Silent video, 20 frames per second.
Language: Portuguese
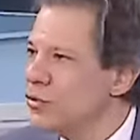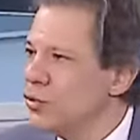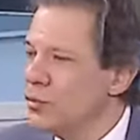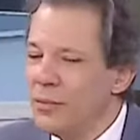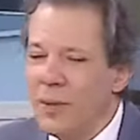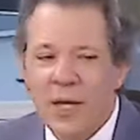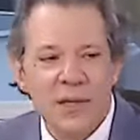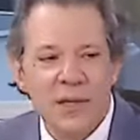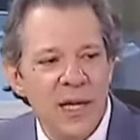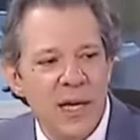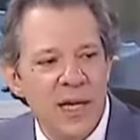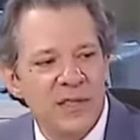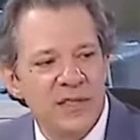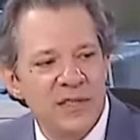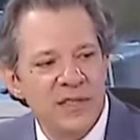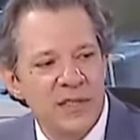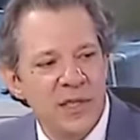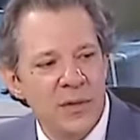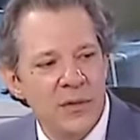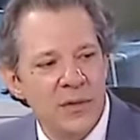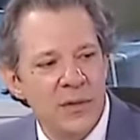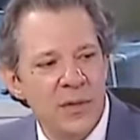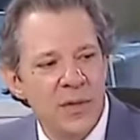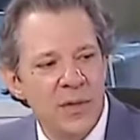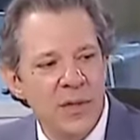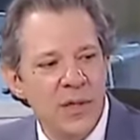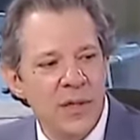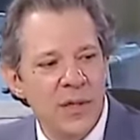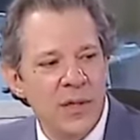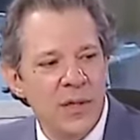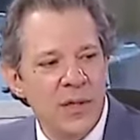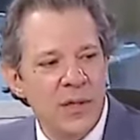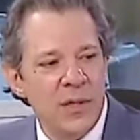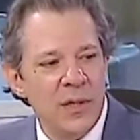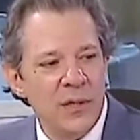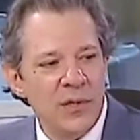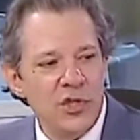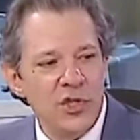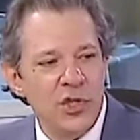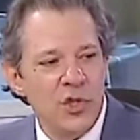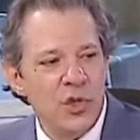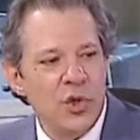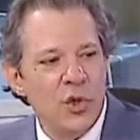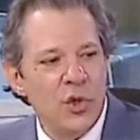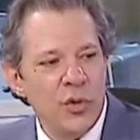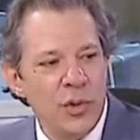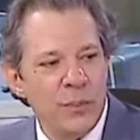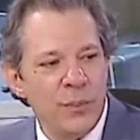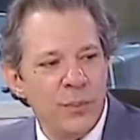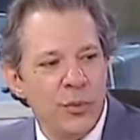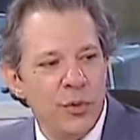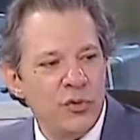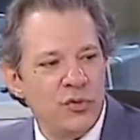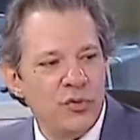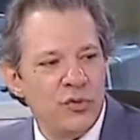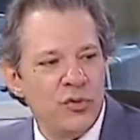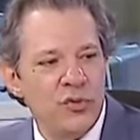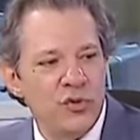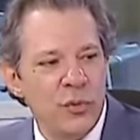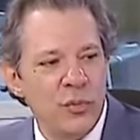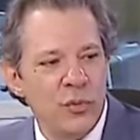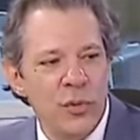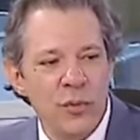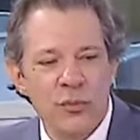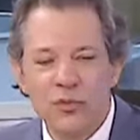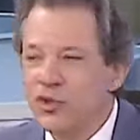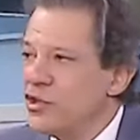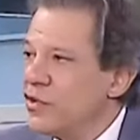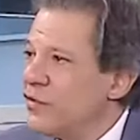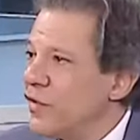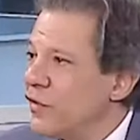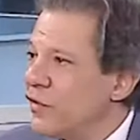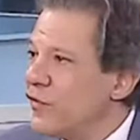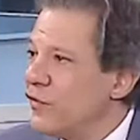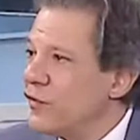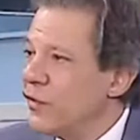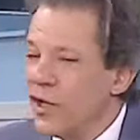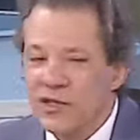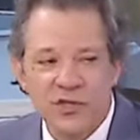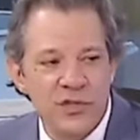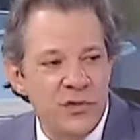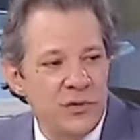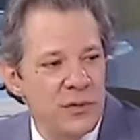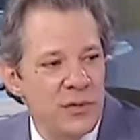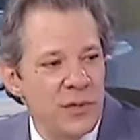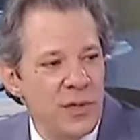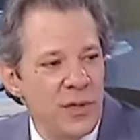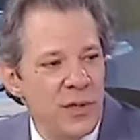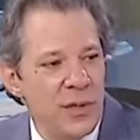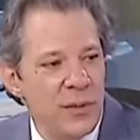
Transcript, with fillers: no meio da eleição, tirou o imposto sobre combustível fóssil